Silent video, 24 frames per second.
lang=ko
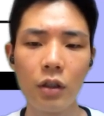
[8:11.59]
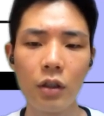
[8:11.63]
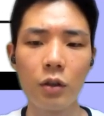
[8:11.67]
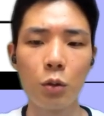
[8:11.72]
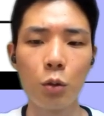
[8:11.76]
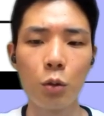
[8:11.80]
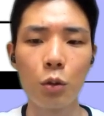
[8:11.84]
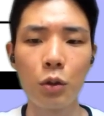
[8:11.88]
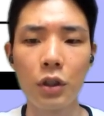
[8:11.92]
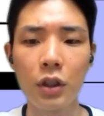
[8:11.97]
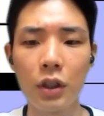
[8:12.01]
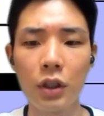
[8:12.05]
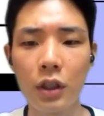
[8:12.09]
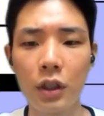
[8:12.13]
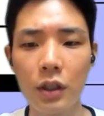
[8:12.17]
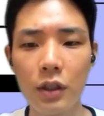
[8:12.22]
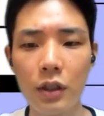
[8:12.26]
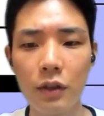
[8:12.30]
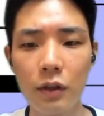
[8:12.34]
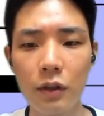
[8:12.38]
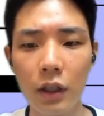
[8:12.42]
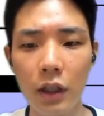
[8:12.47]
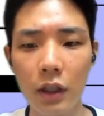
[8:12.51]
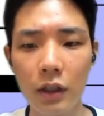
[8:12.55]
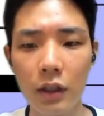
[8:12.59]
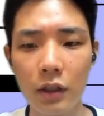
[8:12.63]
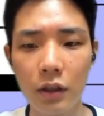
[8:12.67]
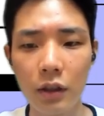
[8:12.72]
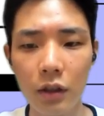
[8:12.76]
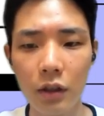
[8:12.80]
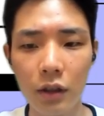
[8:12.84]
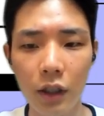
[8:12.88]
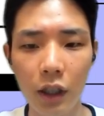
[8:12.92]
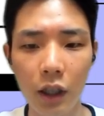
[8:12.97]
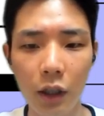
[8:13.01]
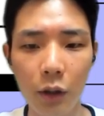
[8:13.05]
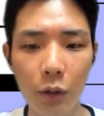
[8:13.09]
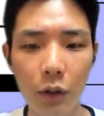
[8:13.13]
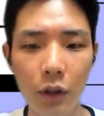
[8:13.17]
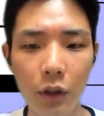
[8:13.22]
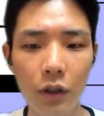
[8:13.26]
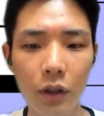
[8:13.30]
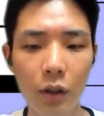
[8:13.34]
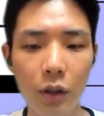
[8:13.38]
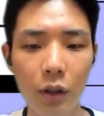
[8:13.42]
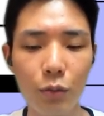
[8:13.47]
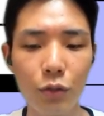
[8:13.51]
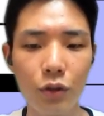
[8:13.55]
로그 리퀘스트와 같은
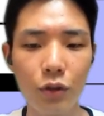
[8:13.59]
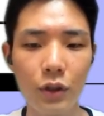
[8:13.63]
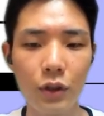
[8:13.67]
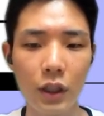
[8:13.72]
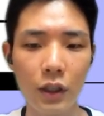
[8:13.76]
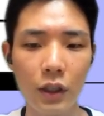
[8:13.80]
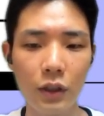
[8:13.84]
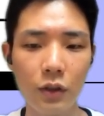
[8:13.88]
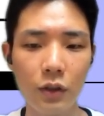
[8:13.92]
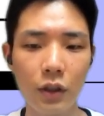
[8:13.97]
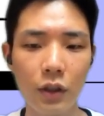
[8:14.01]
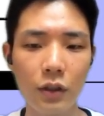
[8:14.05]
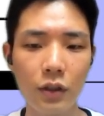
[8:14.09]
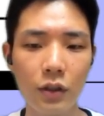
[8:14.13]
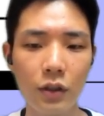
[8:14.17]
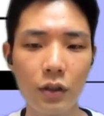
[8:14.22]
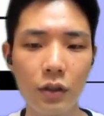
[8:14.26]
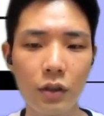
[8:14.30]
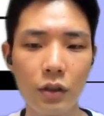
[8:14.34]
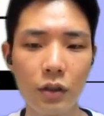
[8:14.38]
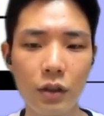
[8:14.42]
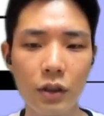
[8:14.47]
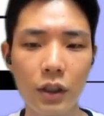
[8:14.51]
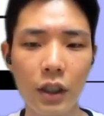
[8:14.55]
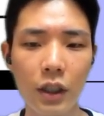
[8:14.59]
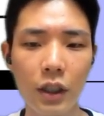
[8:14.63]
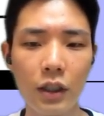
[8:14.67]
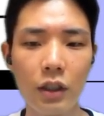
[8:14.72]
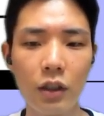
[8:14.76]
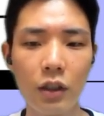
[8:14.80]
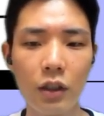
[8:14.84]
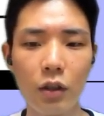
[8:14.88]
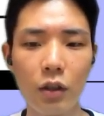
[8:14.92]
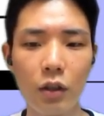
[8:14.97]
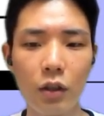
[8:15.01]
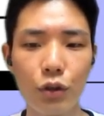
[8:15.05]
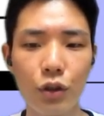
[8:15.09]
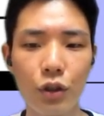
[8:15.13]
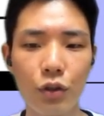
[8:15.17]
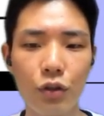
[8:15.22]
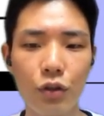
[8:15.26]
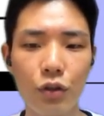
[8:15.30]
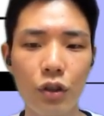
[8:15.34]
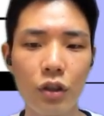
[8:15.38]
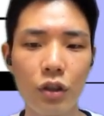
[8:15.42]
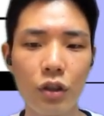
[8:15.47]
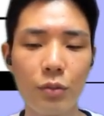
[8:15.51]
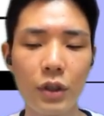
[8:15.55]
데코레이터 함수를 작성해서 그 핸들러에 붙일
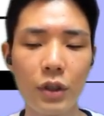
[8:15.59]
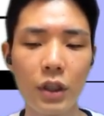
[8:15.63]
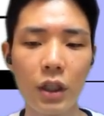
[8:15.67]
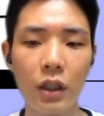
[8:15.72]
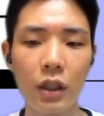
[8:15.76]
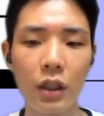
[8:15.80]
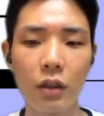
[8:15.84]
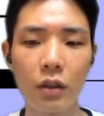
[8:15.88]
수 있습니다.